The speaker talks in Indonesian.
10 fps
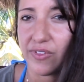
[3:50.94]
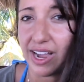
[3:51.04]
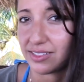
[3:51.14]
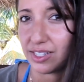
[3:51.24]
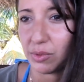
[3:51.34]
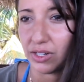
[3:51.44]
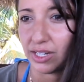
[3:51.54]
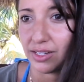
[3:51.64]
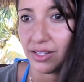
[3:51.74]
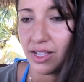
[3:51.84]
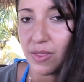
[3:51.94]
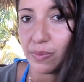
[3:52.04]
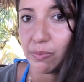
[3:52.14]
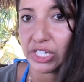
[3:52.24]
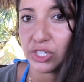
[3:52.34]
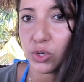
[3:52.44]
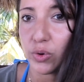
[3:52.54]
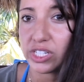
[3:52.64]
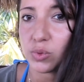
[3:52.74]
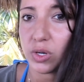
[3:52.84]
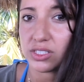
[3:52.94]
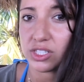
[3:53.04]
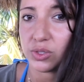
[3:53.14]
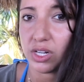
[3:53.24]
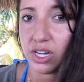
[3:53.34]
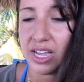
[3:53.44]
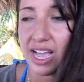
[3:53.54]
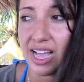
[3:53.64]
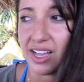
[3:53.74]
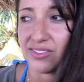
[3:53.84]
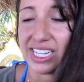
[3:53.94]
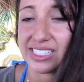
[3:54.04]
dengan menjalani gaya hidup yang lebih aktif.